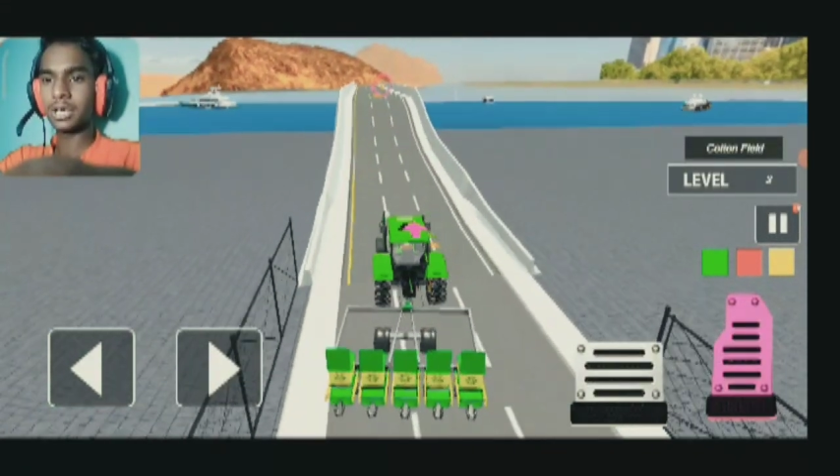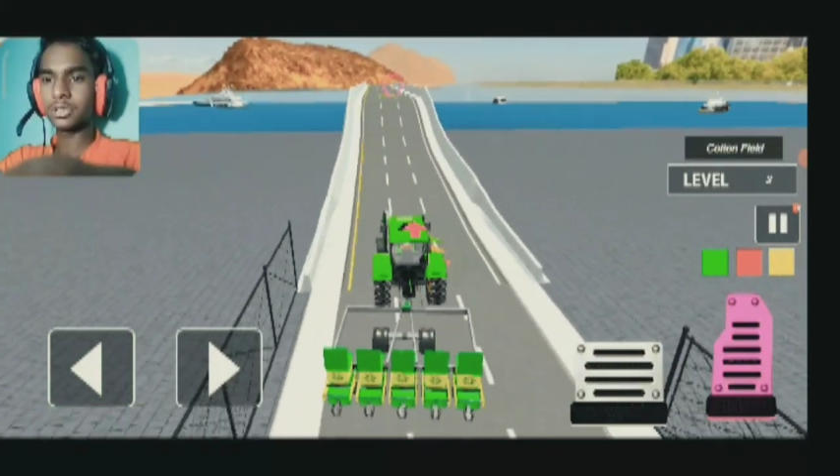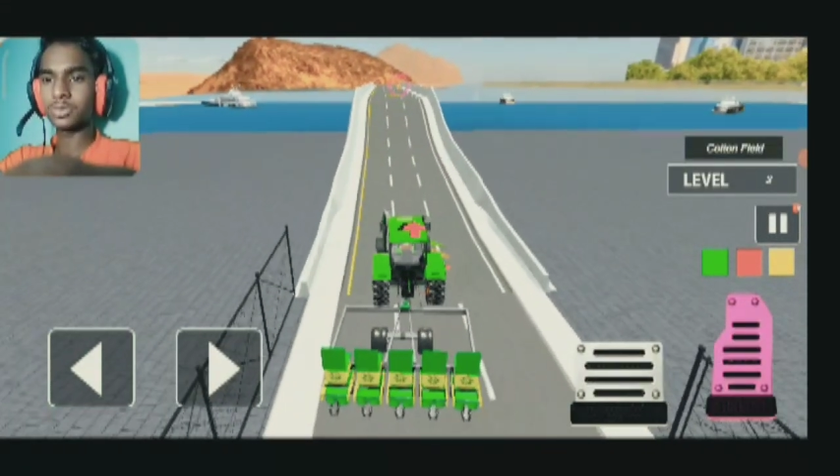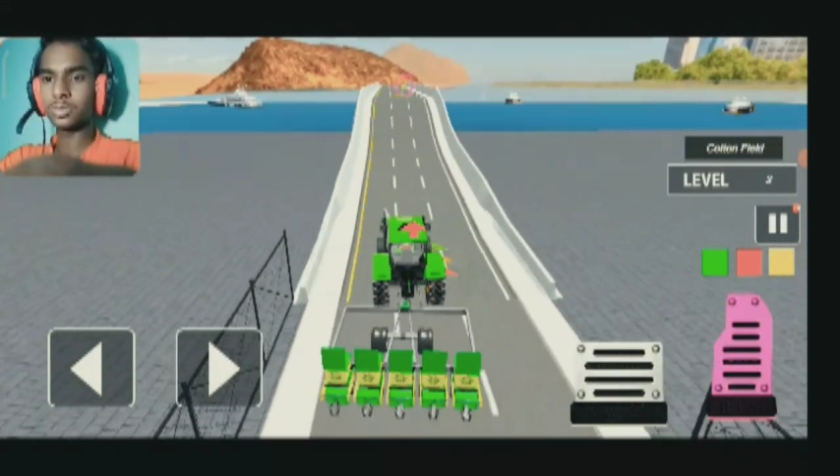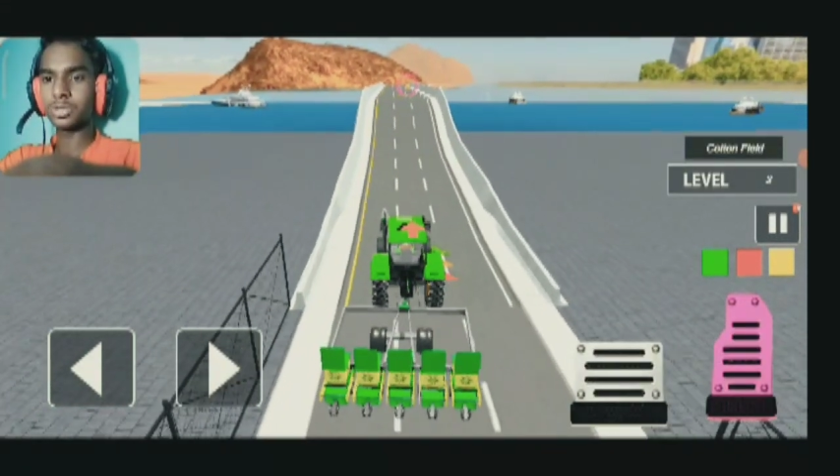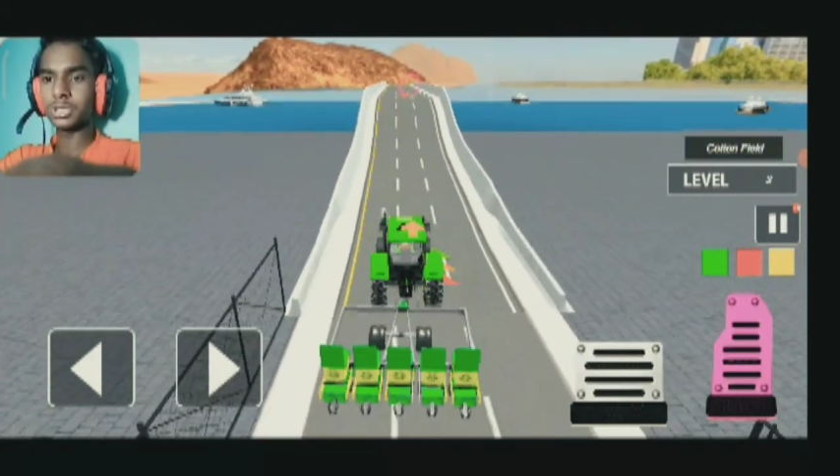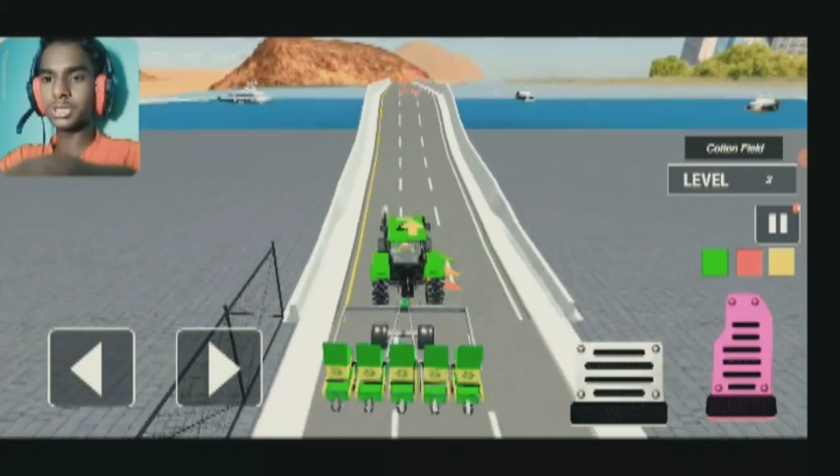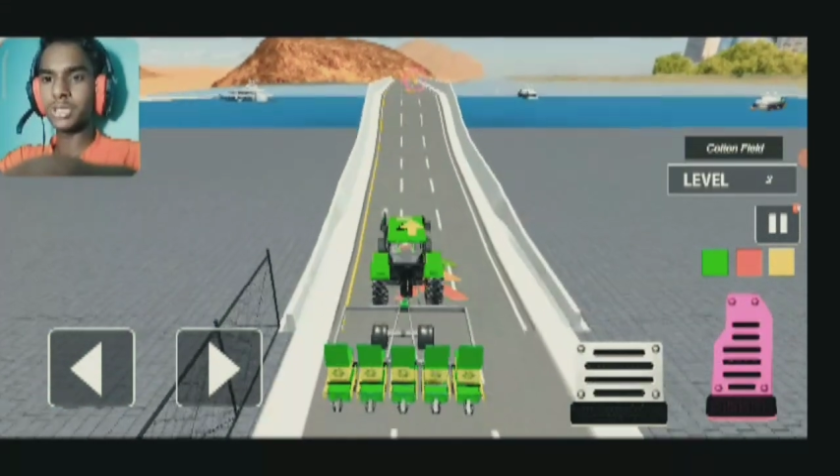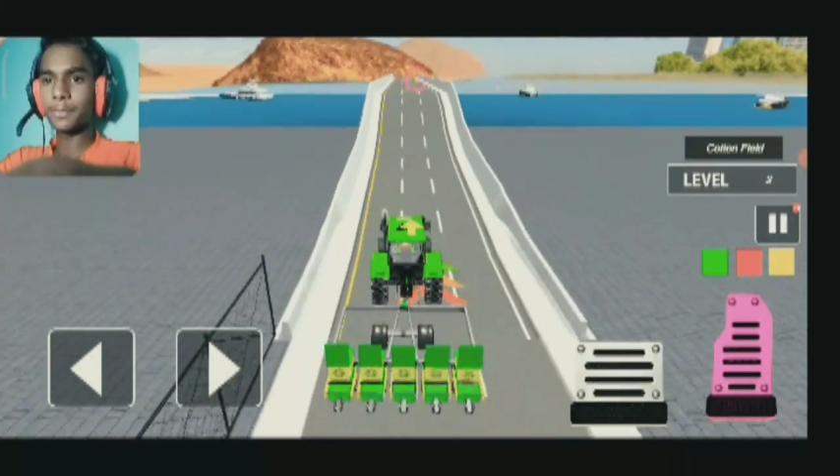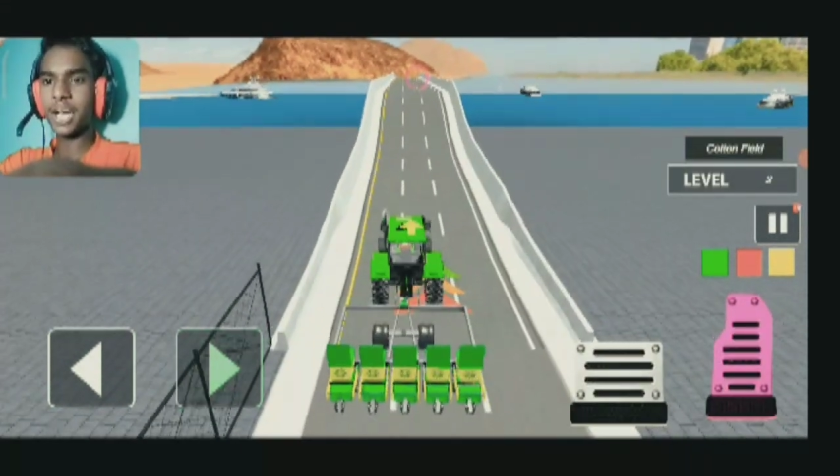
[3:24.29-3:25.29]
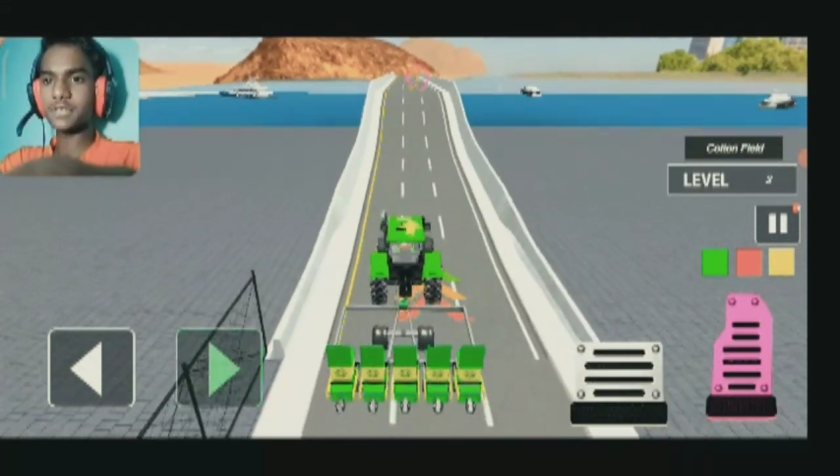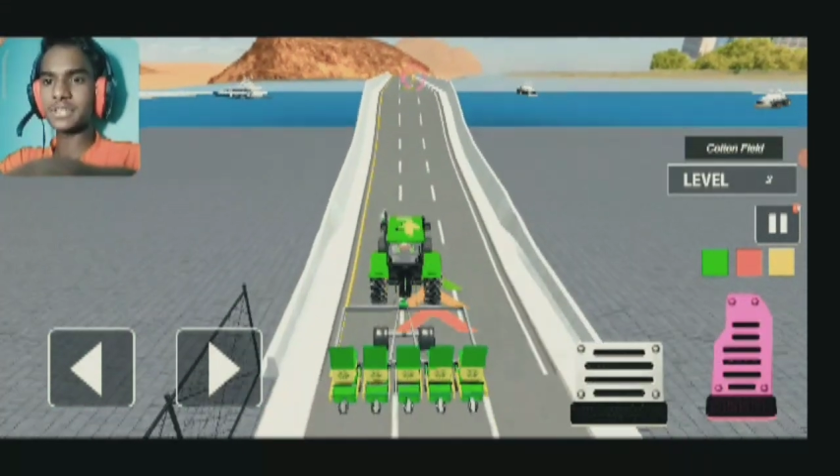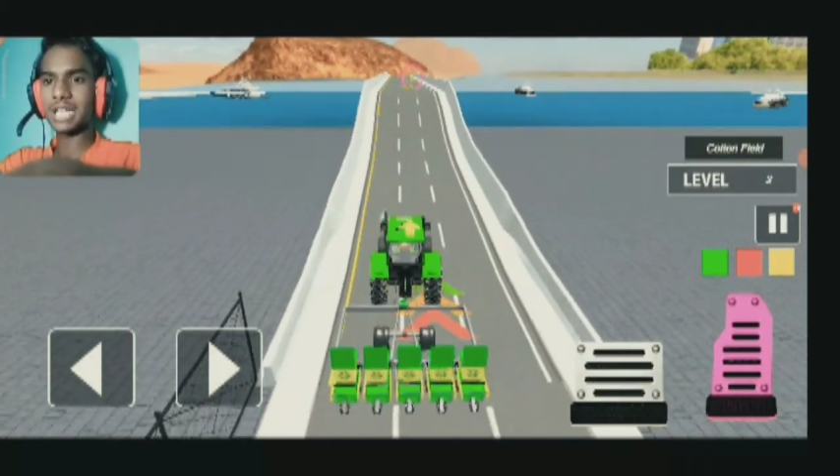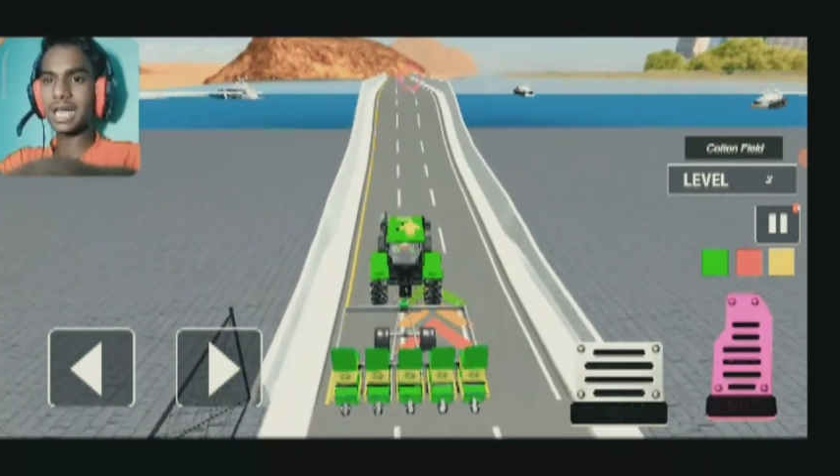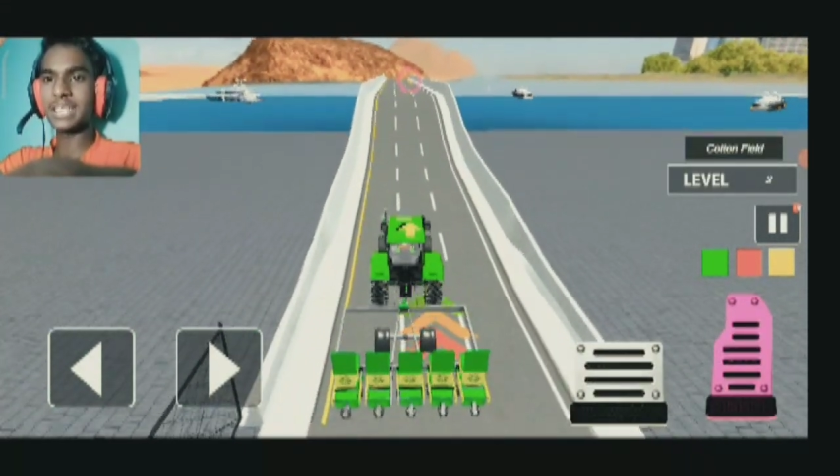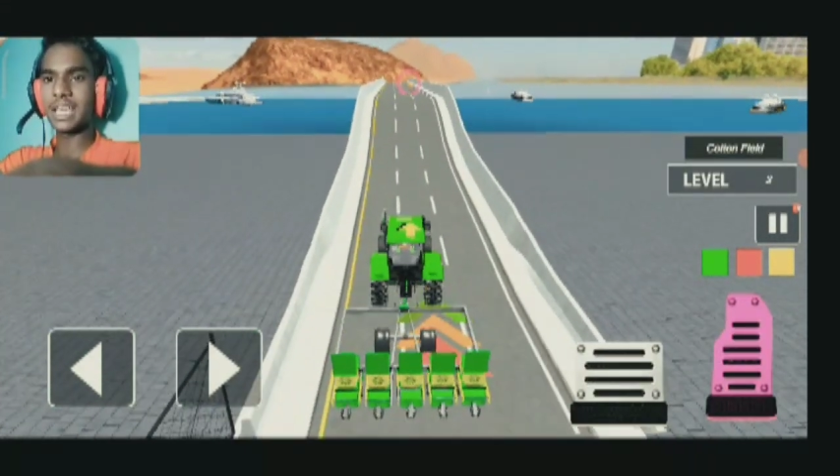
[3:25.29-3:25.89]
एक दो तीन ये पाँच बस लगा